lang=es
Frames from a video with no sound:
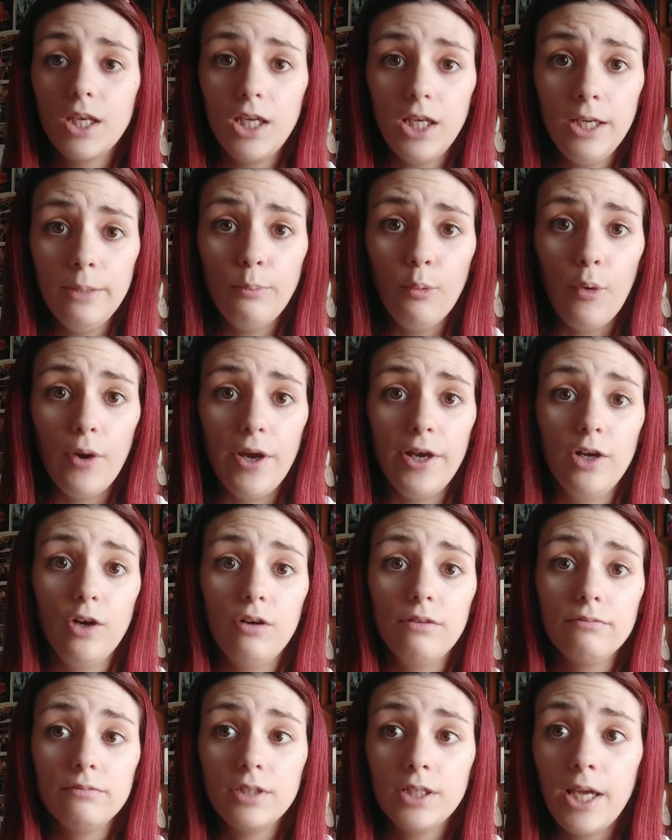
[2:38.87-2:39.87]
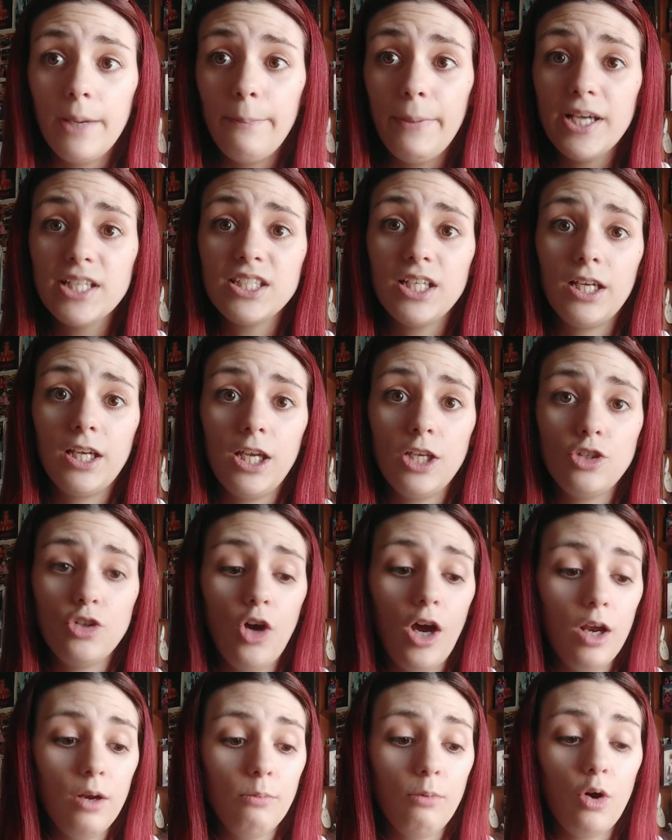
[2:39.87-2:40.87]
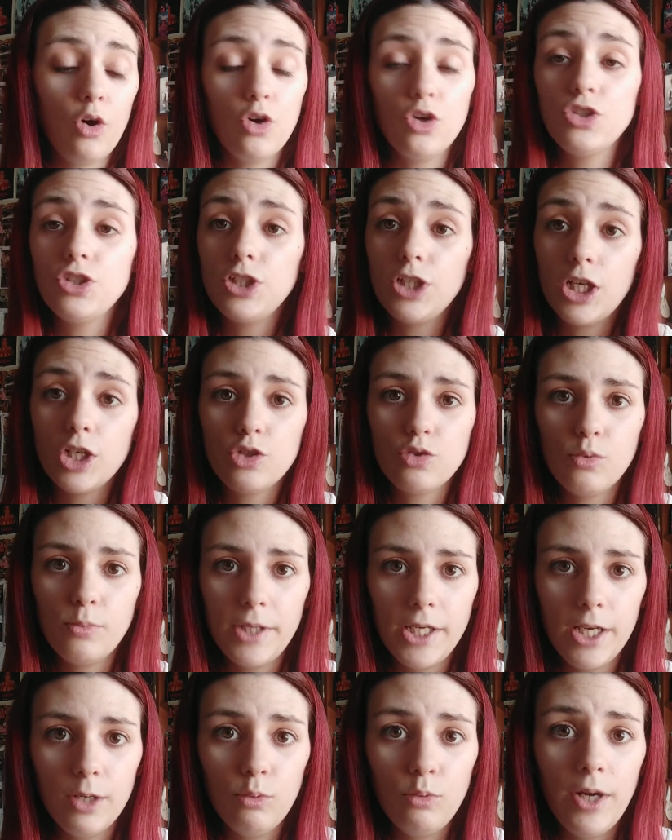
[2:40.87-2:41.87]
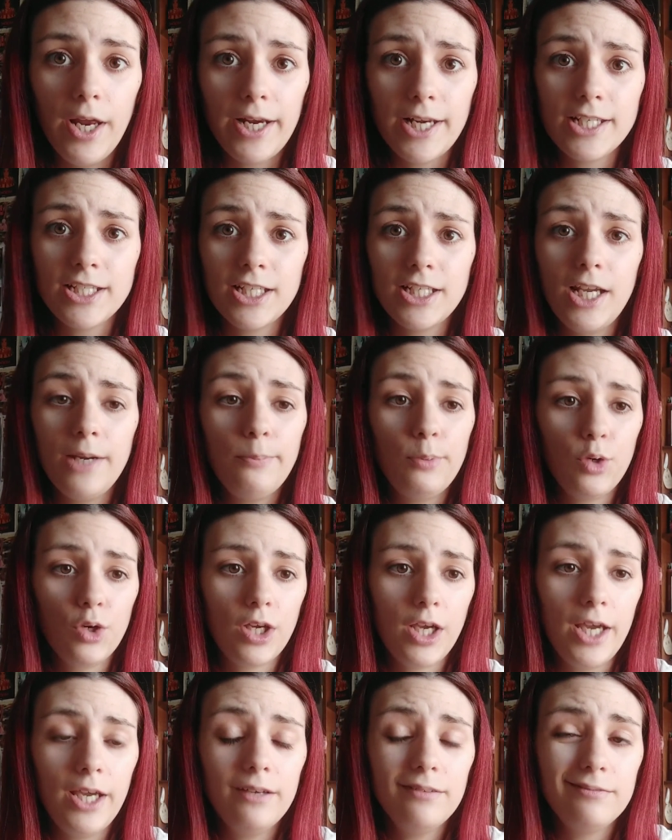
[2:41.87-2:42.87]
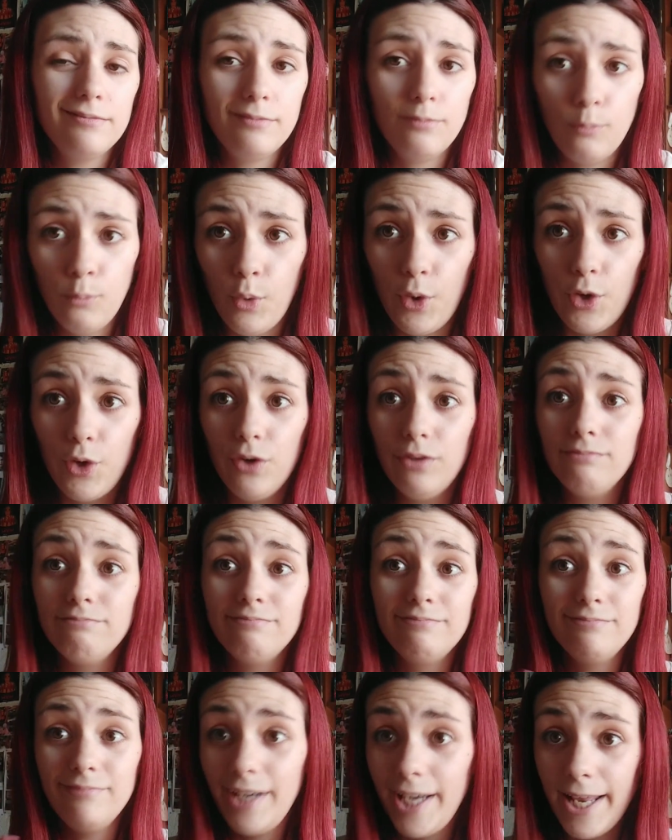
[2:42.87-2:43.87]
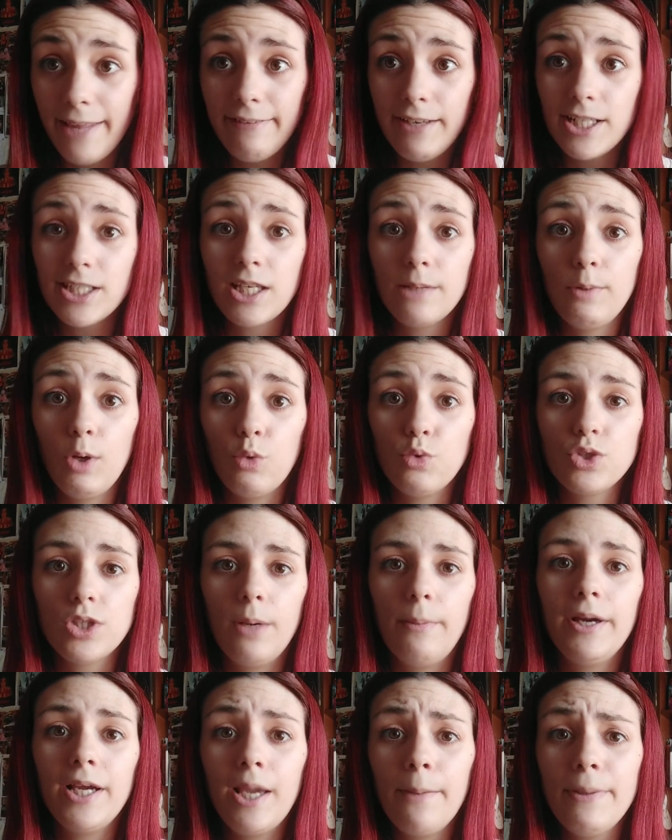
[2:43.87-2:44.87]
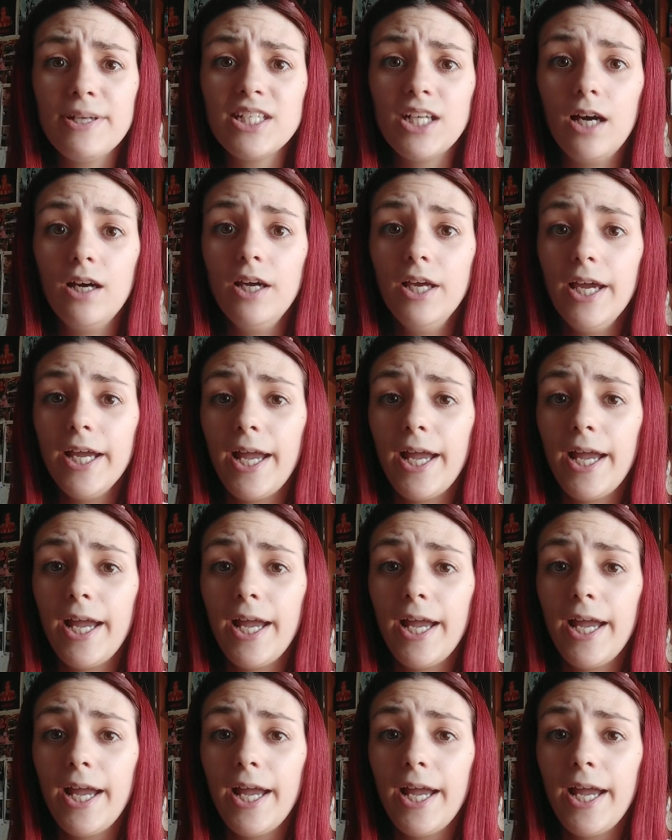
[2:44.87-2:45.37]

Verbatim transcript: Y bueno, ¿qué pasa? Que yo a lo mejor sí que subí una reseña porque, bueno, eran de que me gustaban. ¿Qué pasa?